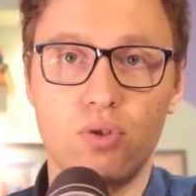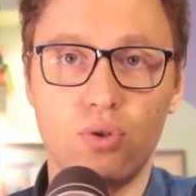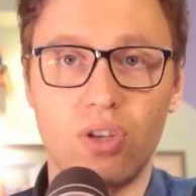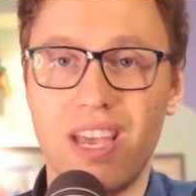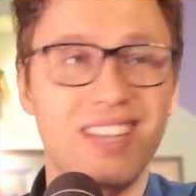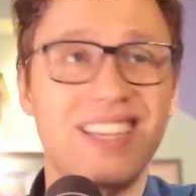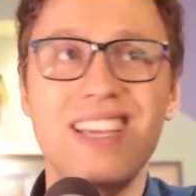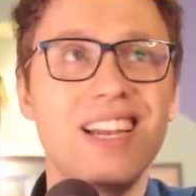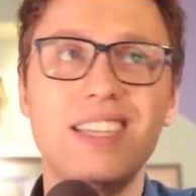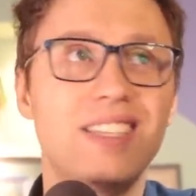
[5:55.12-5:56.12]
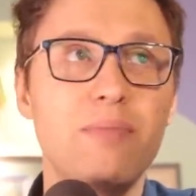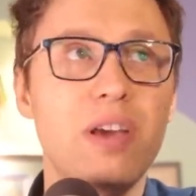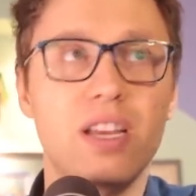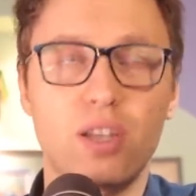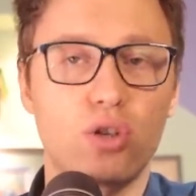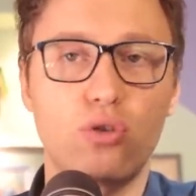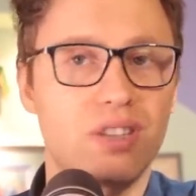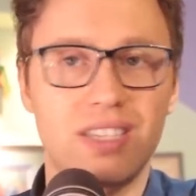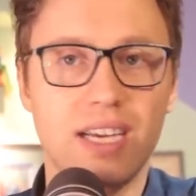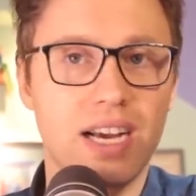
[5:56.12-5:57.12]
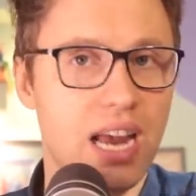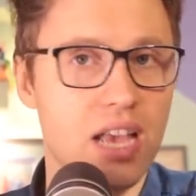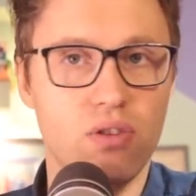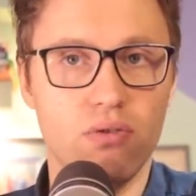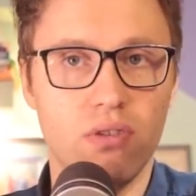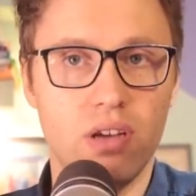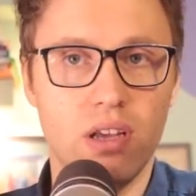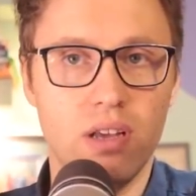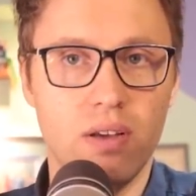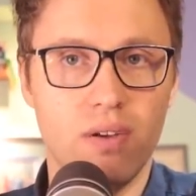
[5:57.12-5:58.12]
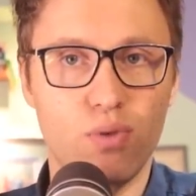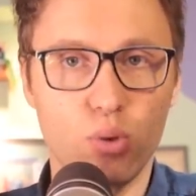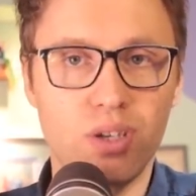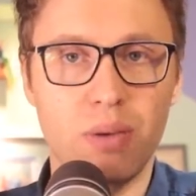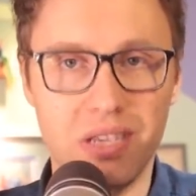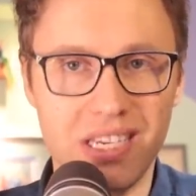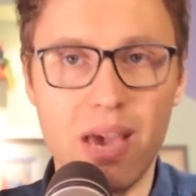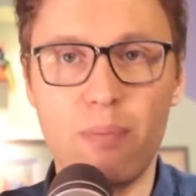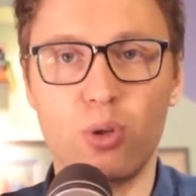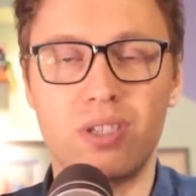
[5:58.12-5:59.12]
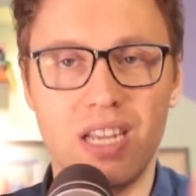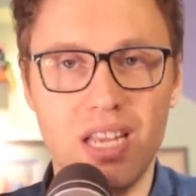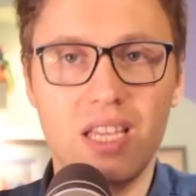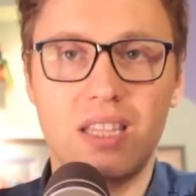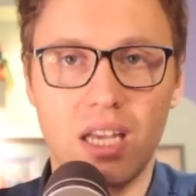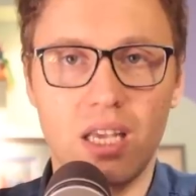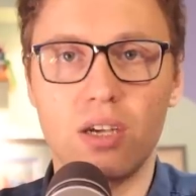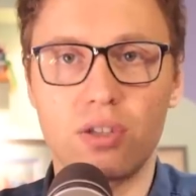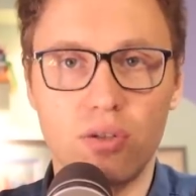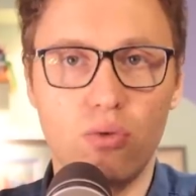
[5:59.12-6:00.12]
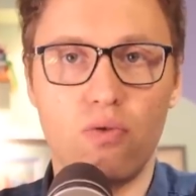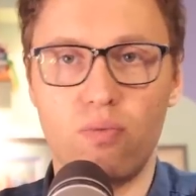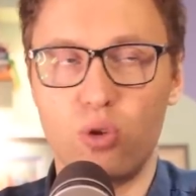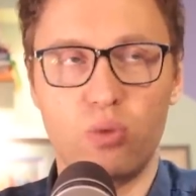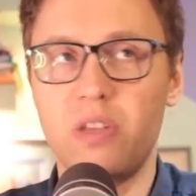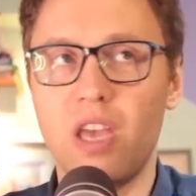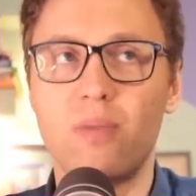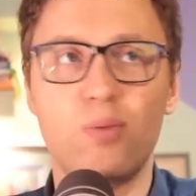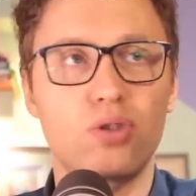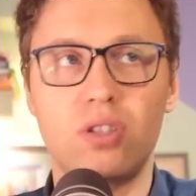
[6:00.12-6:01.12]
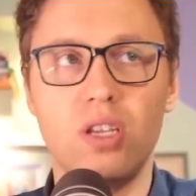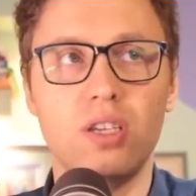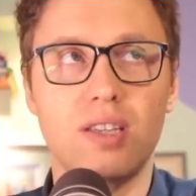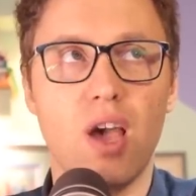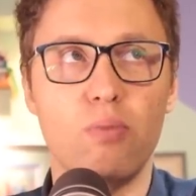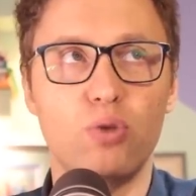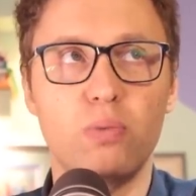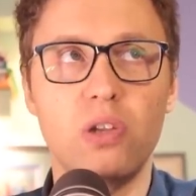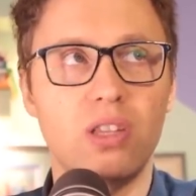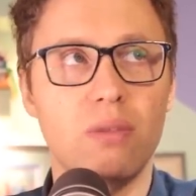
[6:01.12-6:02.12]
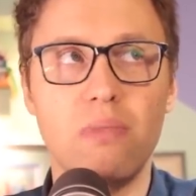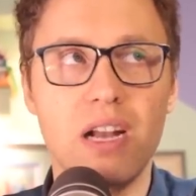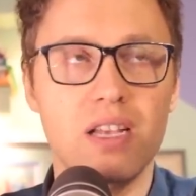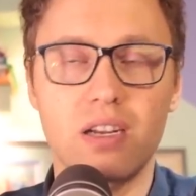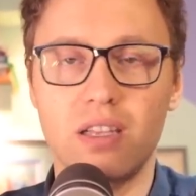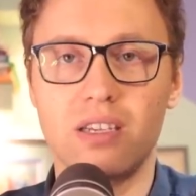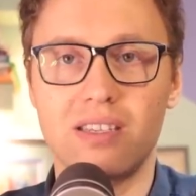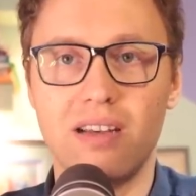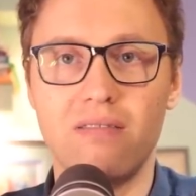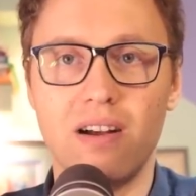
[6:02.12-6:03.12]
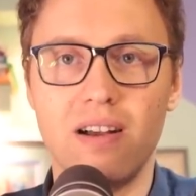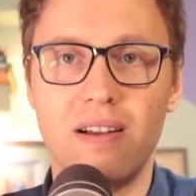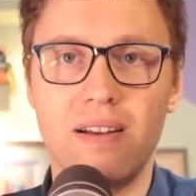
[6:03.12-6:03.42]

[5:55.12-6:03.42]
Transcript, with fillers: Слушайте, это не лицемерие, это что-то за гранью. В русском языке просто нет таких слов. Может быть, я их просто не знаю. Может быть, это матерные слова.